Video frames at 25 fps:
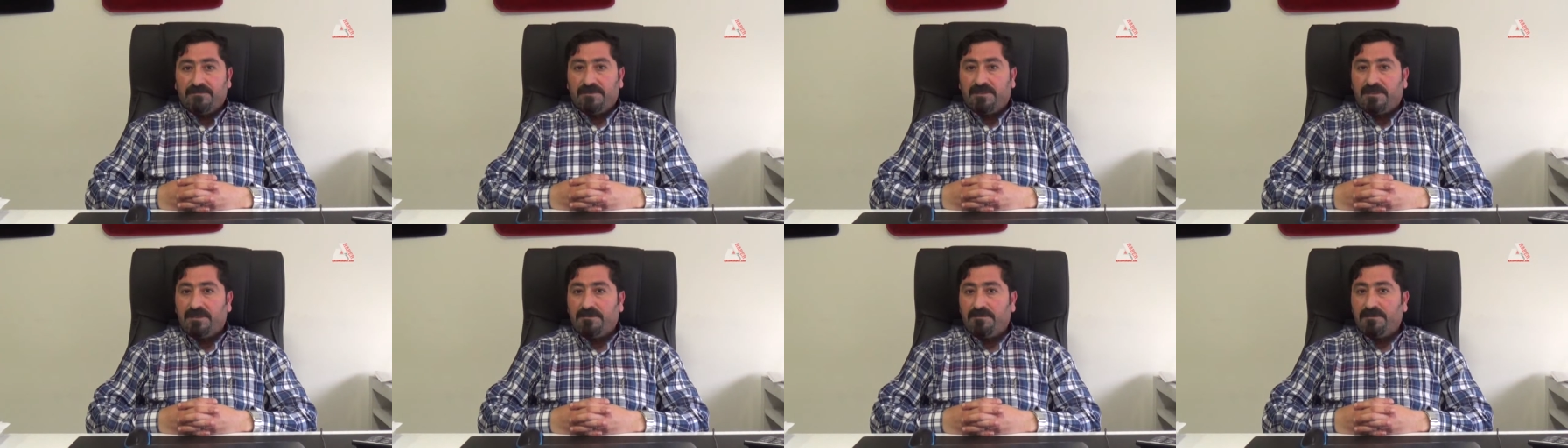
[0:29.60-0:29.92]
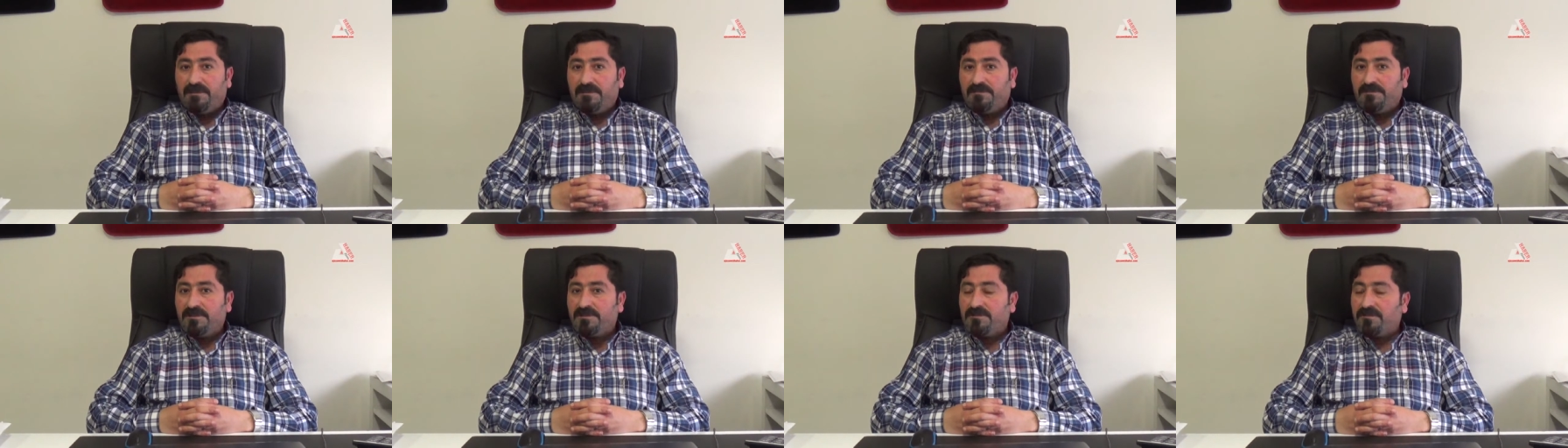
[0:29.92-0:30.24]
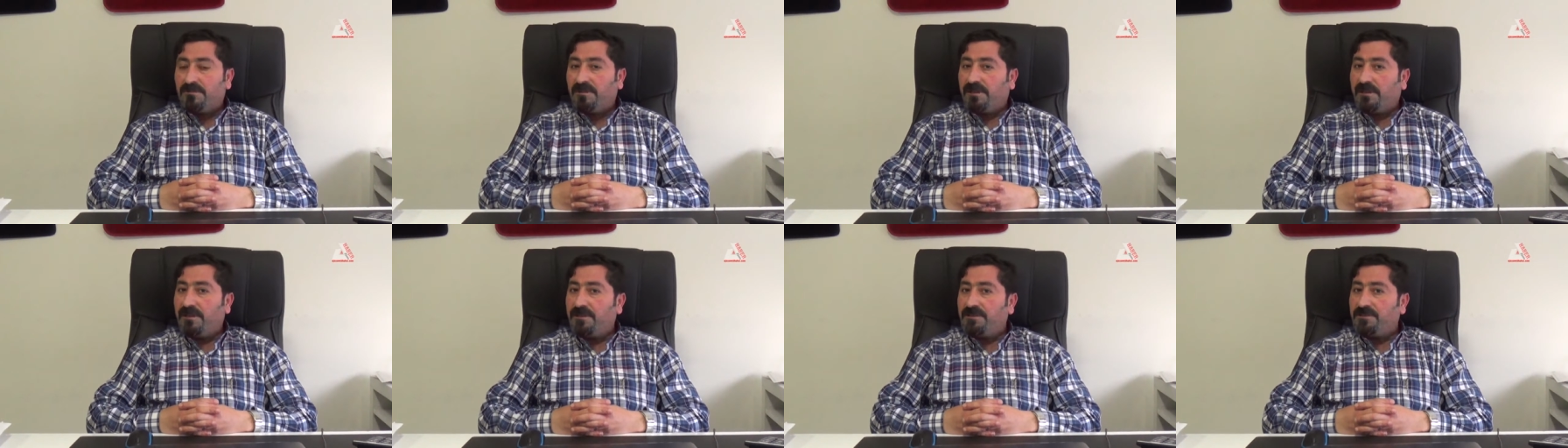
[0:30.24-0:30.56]
2-1 biz
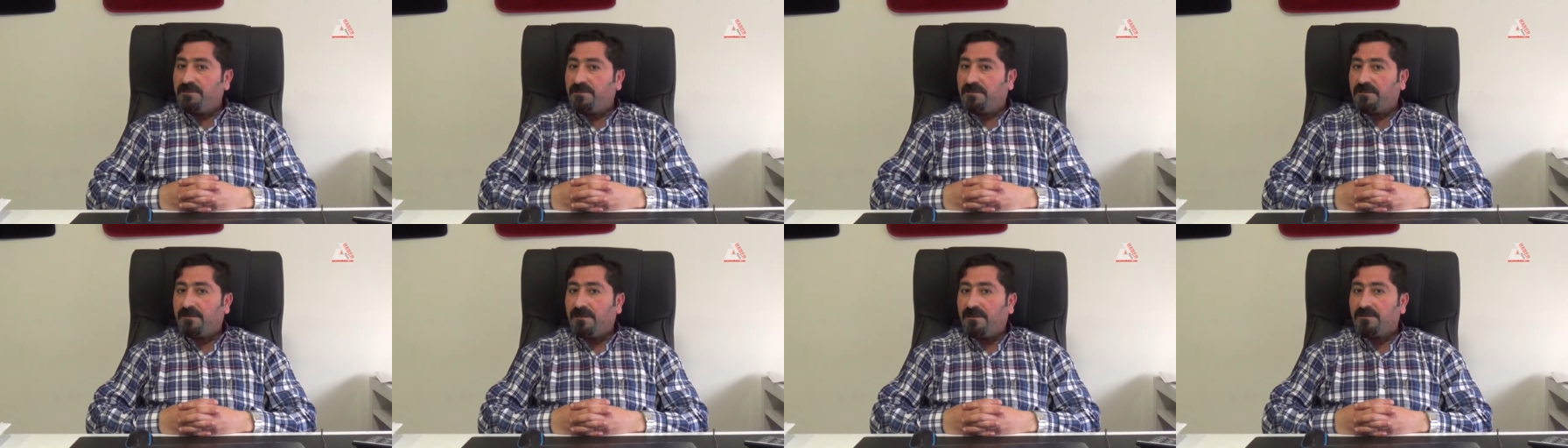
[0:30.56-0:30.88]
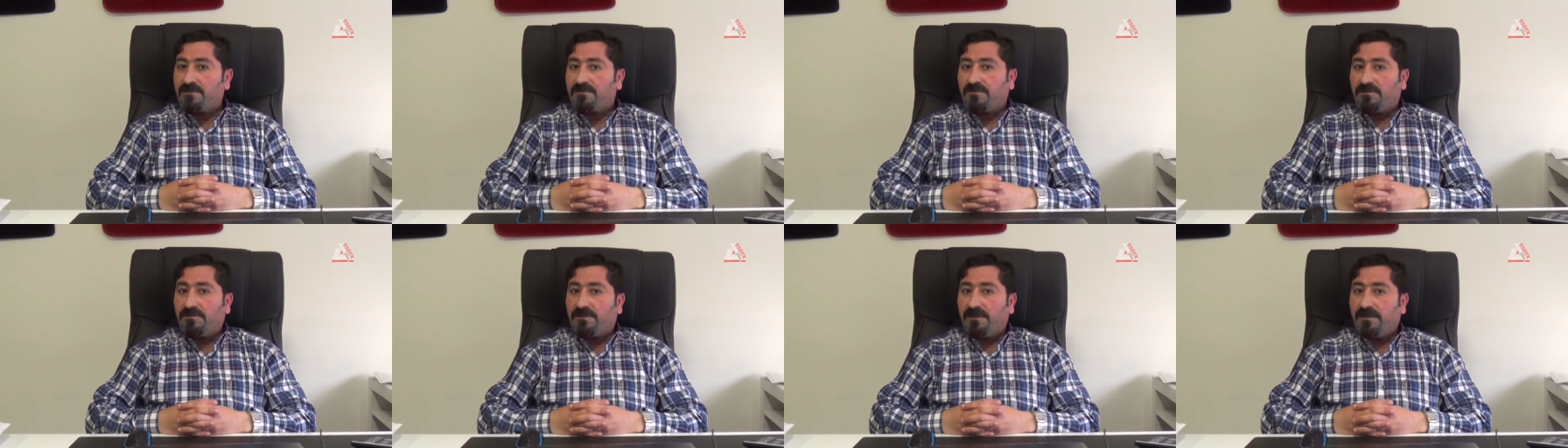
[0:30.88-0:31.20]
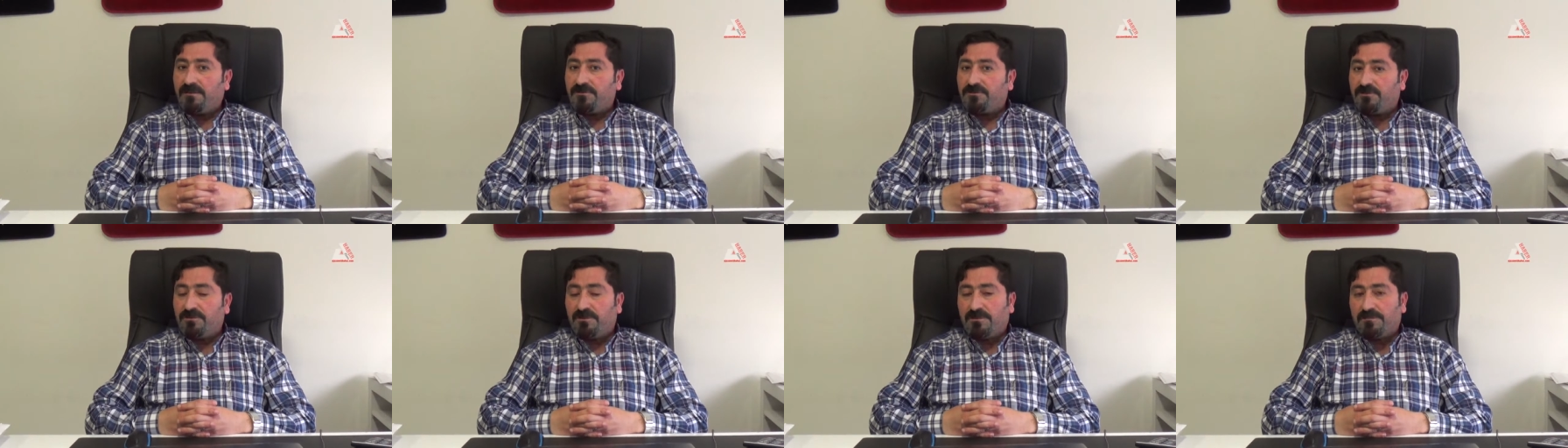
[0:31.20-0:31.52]
öne geçtikten
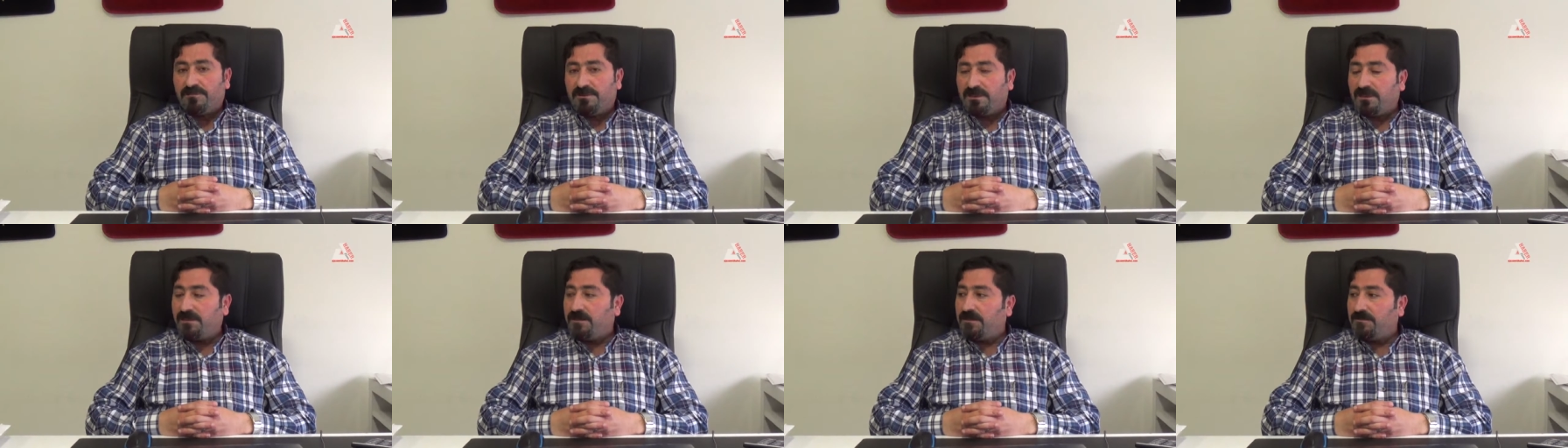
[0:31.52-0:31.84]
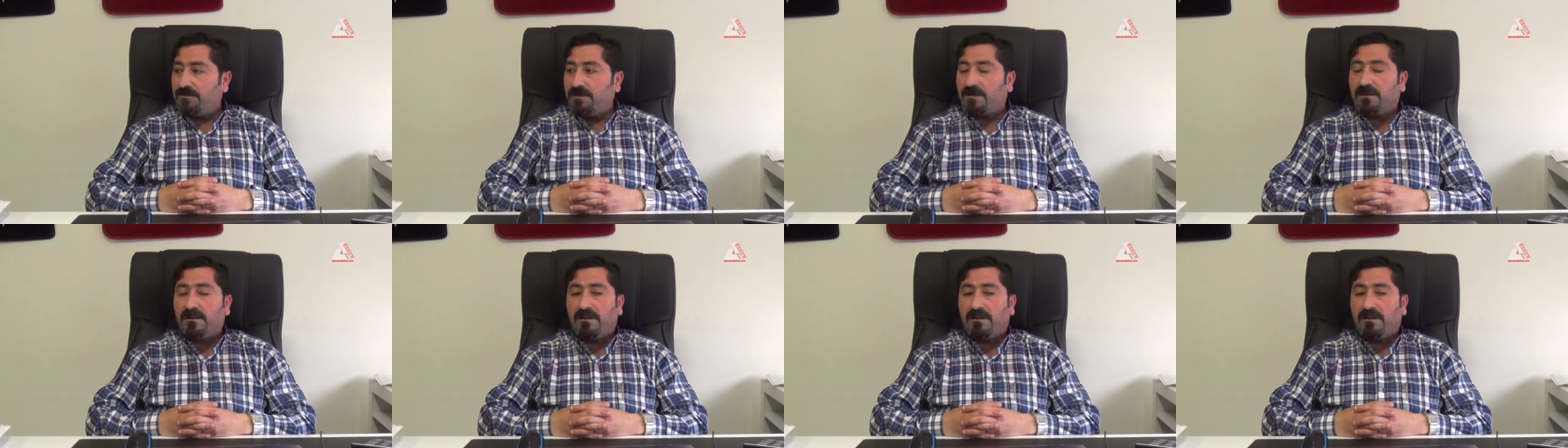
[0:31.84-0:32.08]
sonra çünkü bize 2-1